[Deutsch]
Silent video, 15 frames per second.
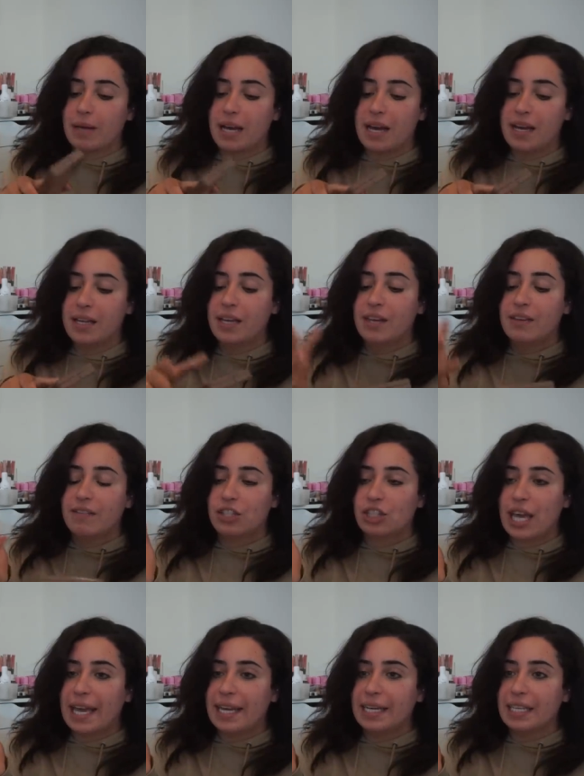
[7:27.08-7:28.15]
Bar,
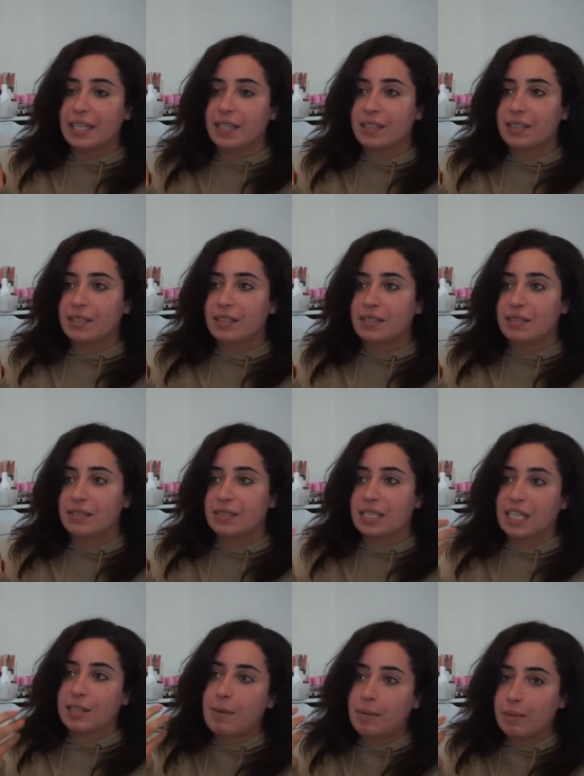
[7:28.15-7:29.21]
wahrscheinlich
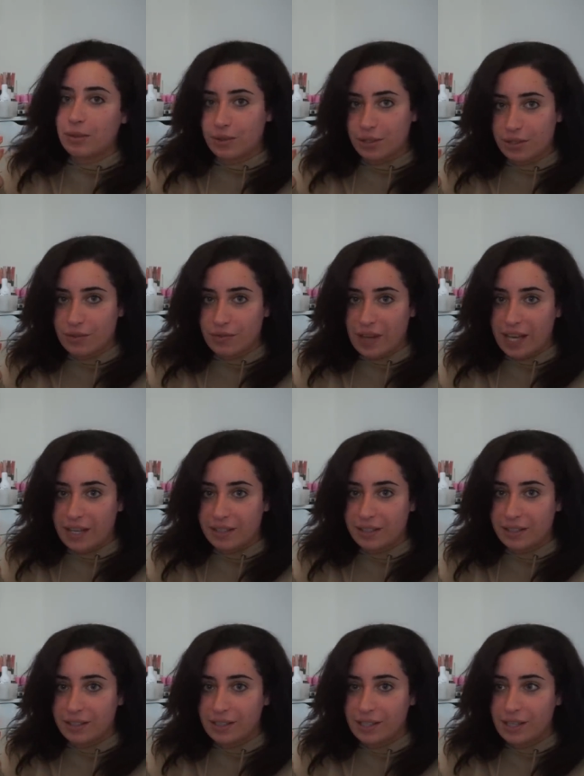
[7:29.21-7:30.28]
nicht mehr benutzen
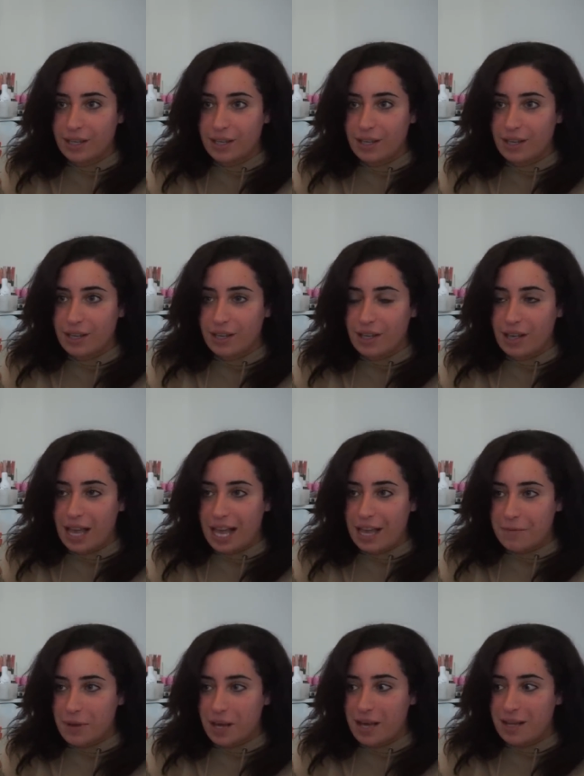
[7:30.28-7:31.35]
werde
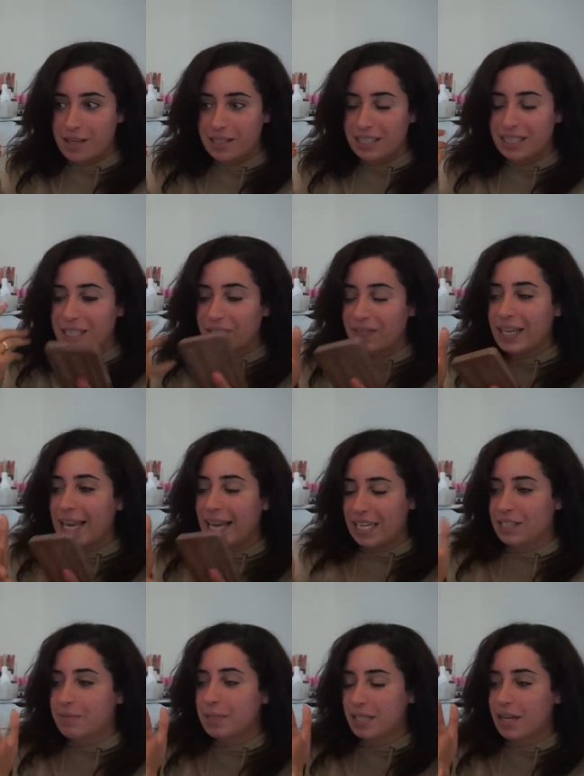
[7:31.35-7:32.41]
aber irgendwie kann
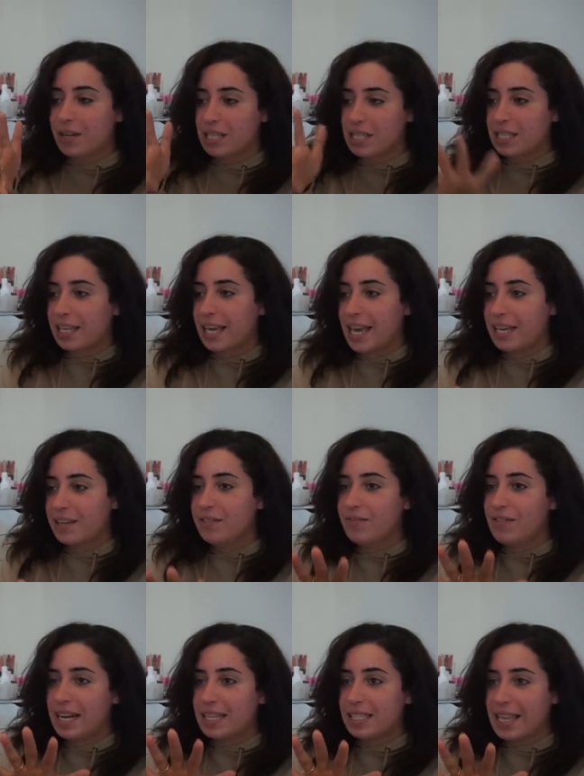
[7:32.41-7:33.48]
ich mich da auch nicht
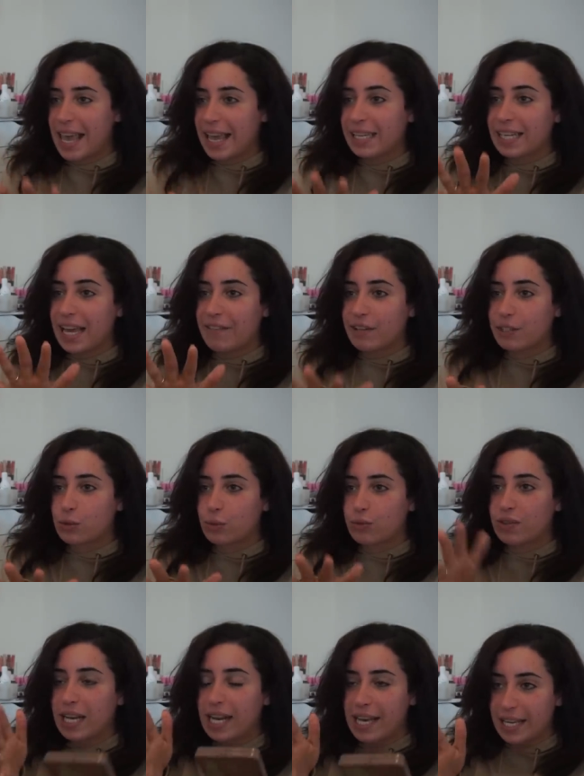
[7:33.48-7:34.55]
trennen, weil es hängt einfach so
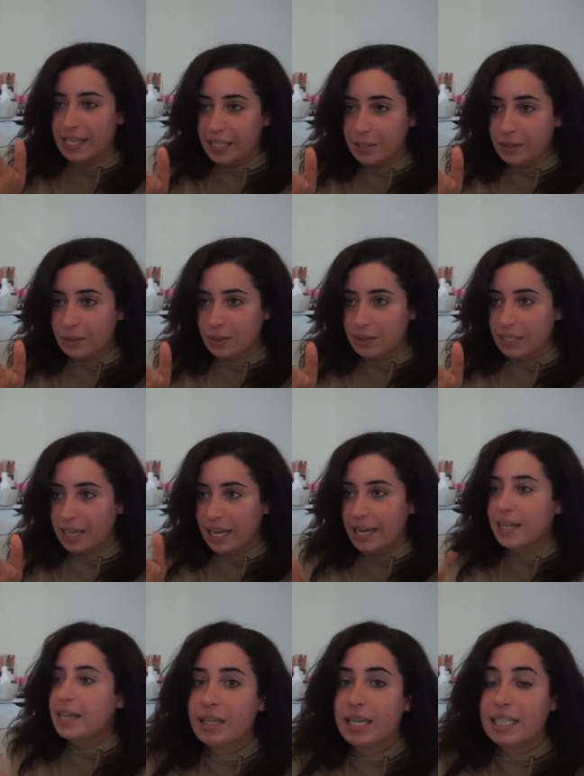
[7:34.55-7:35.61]
viele Erinnerungen
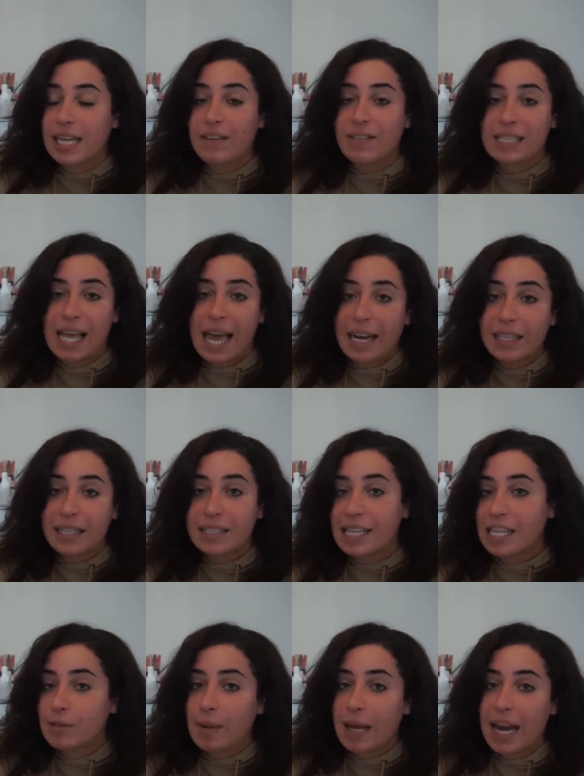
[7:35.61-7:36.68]
dran. Ist halt was anderes
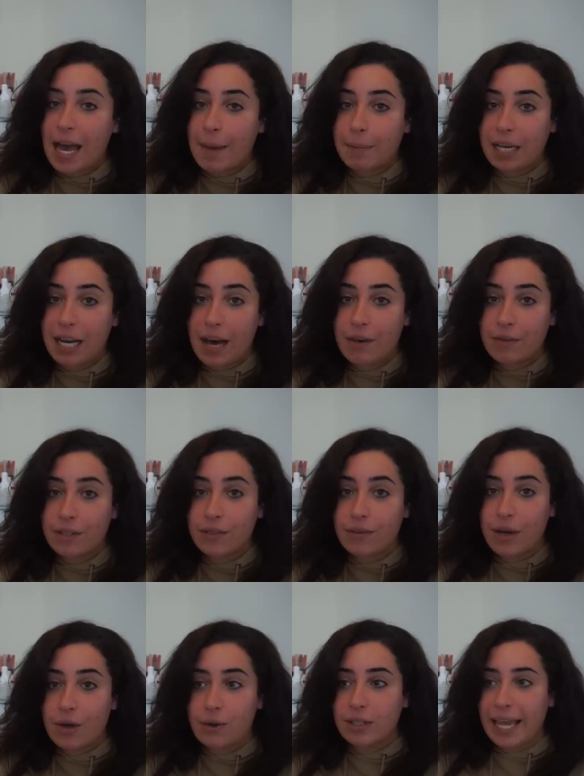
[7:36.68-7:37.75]
als bei einer abgelaufenen
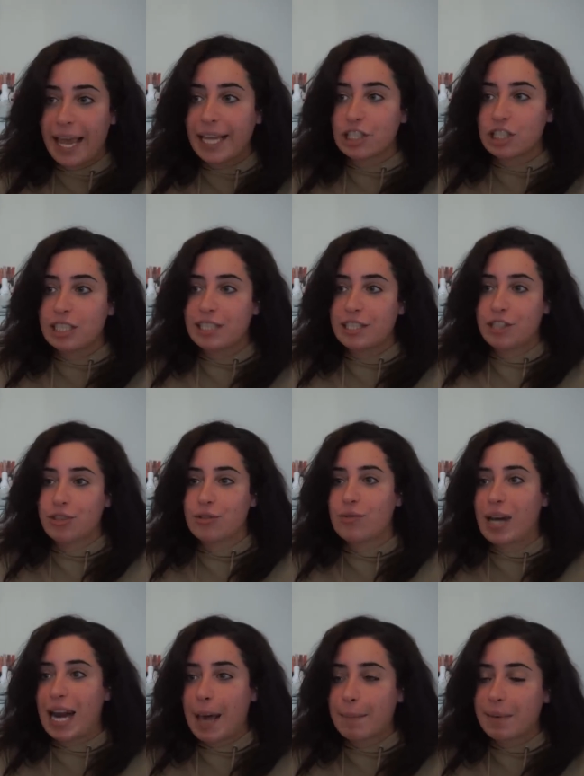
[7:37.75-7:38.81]
Foundation, die sich schon
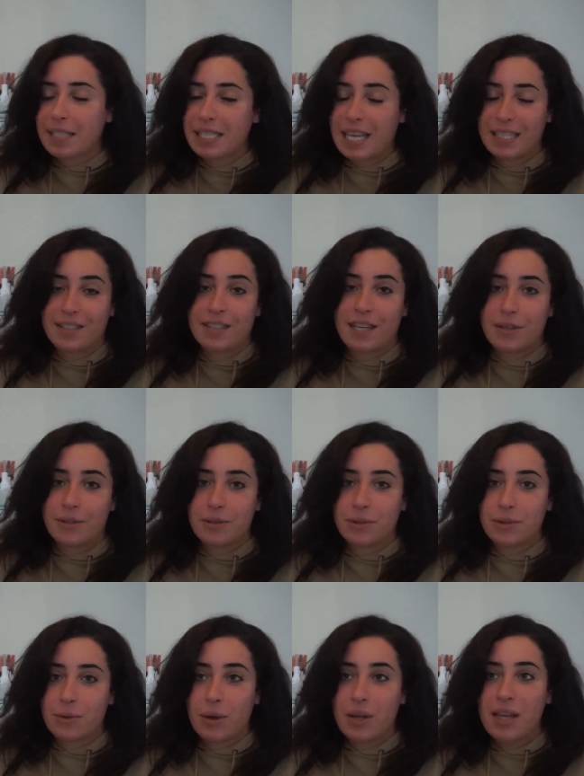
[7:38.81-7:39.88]
voll abgesetzt hat
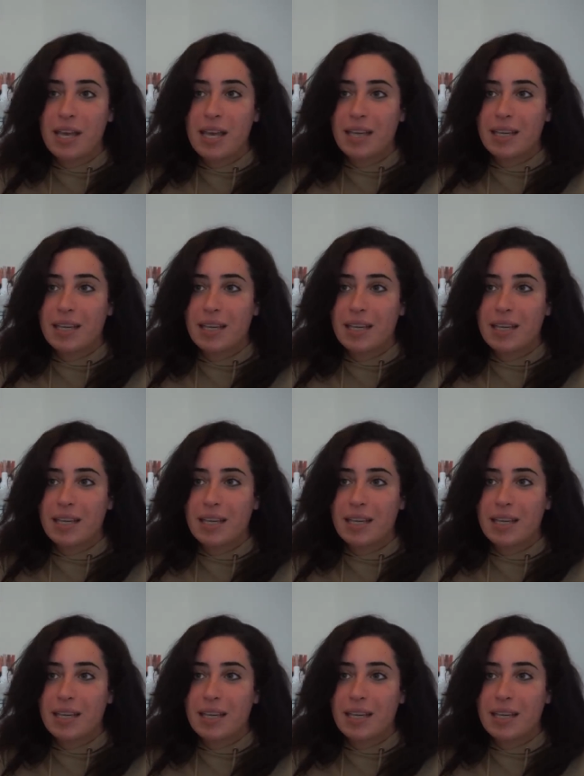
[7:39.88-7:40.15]
und so.